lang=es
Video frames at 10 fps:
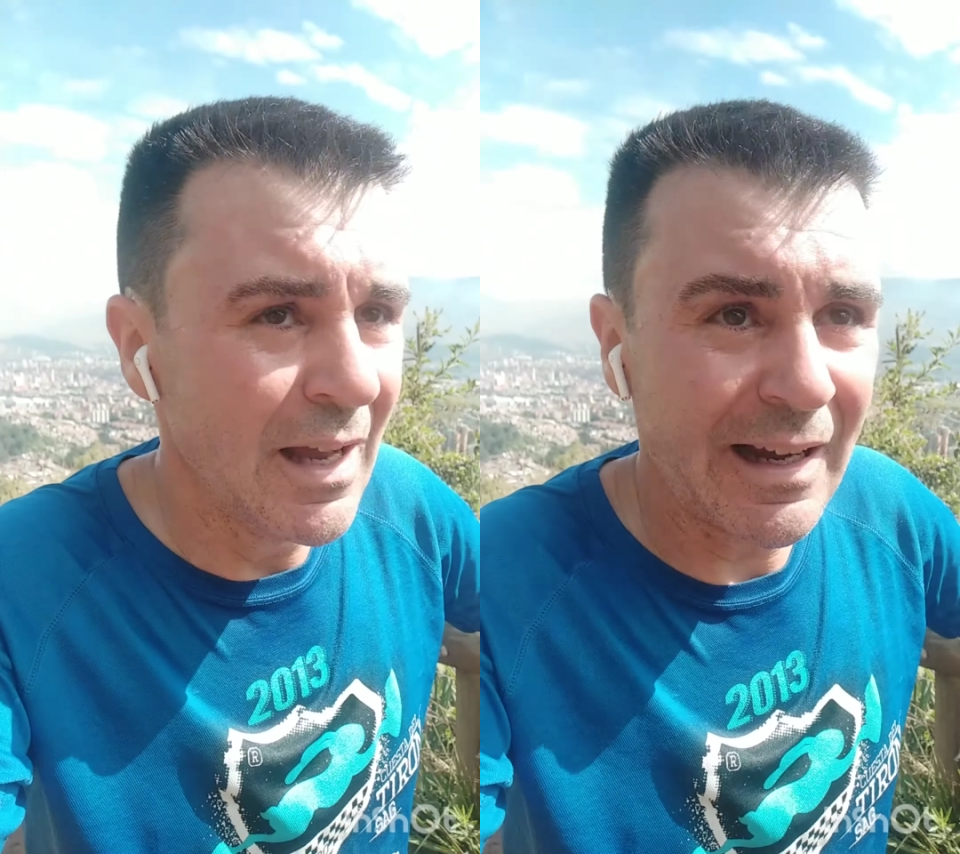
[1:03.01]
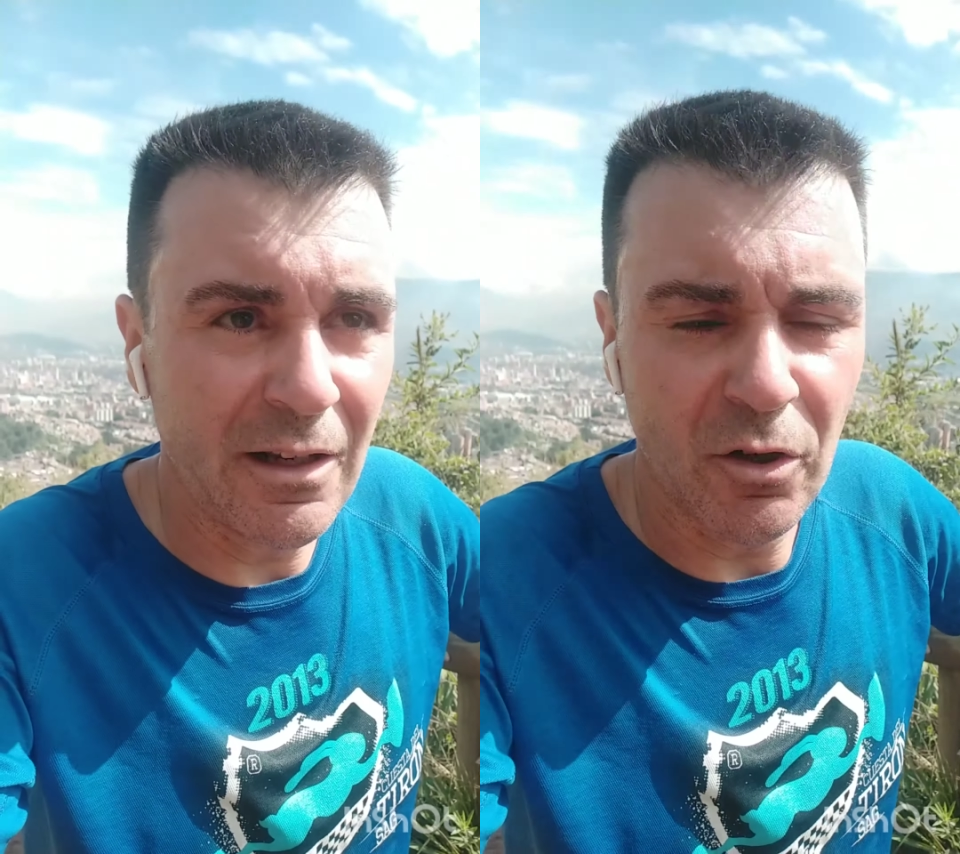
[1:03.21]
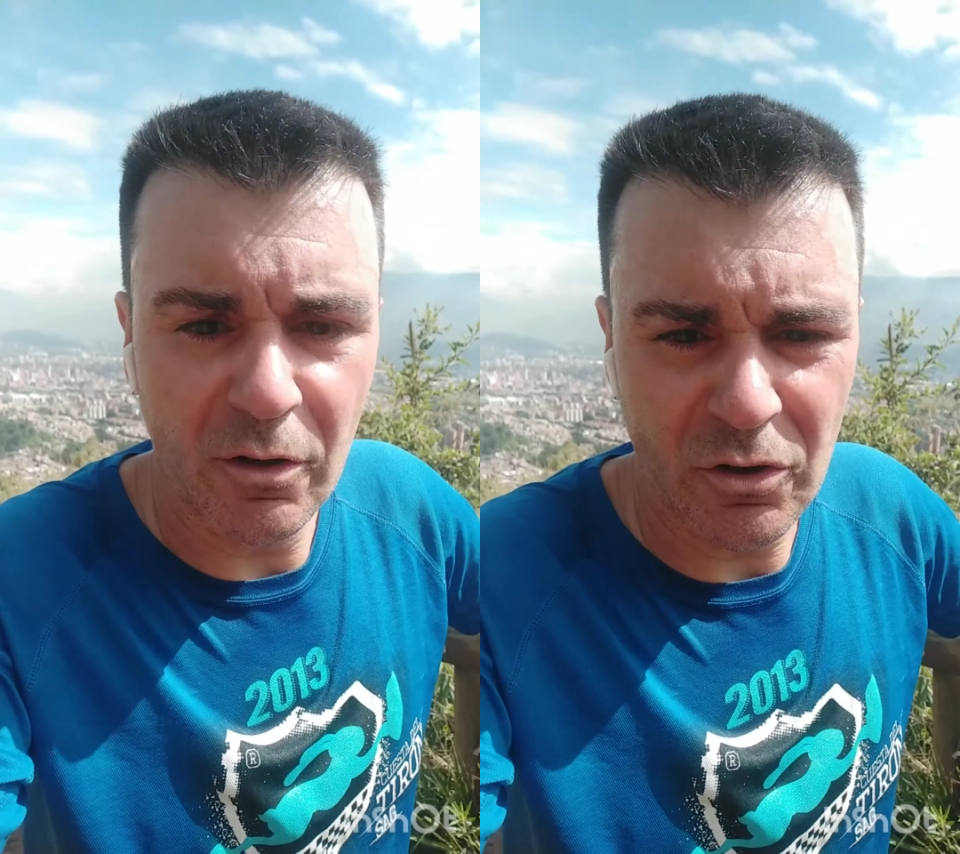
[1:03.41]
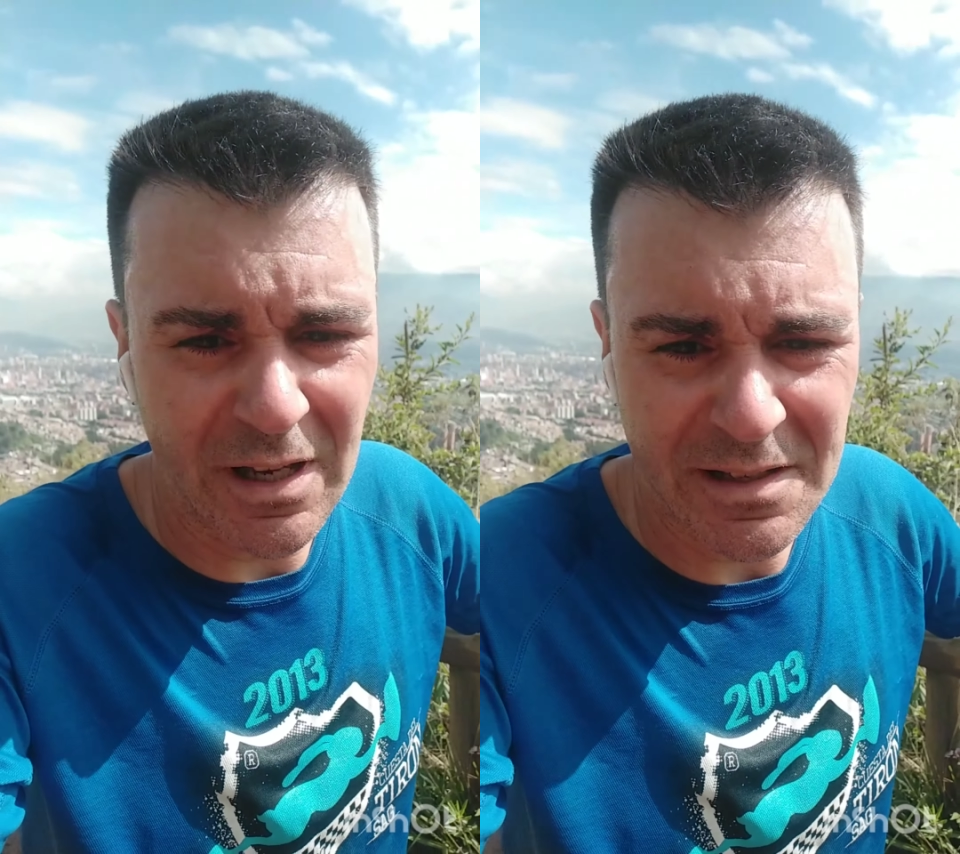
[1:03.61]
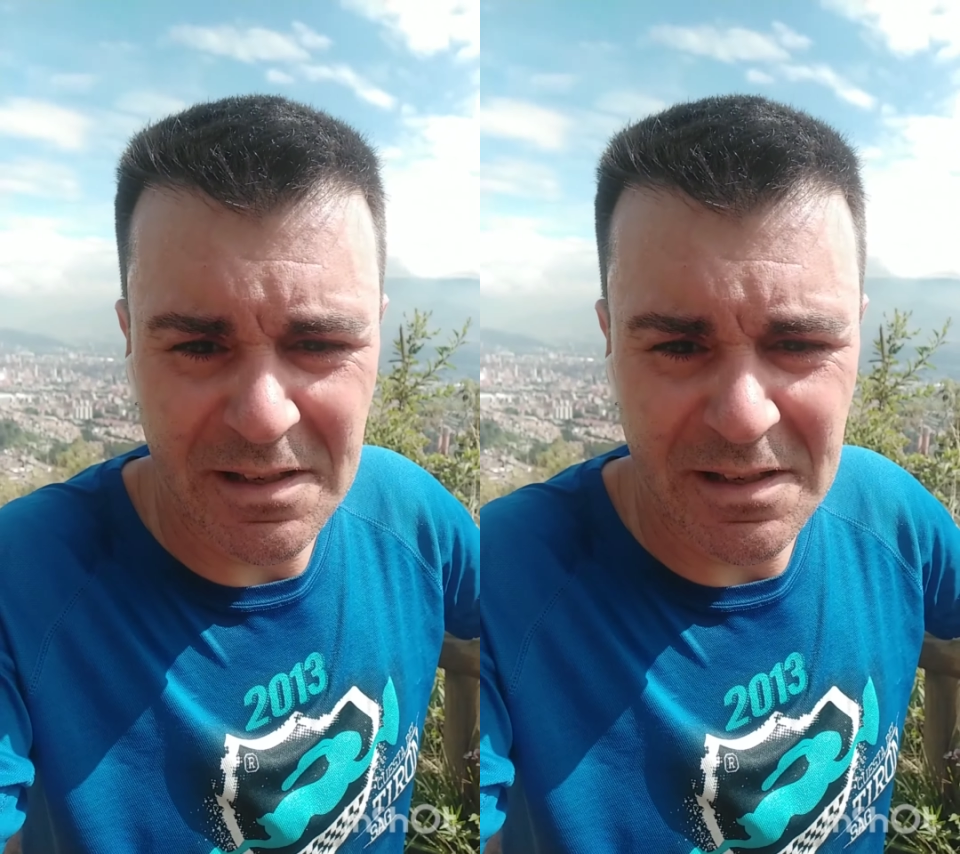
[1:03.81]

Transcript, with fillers: calor, o sea,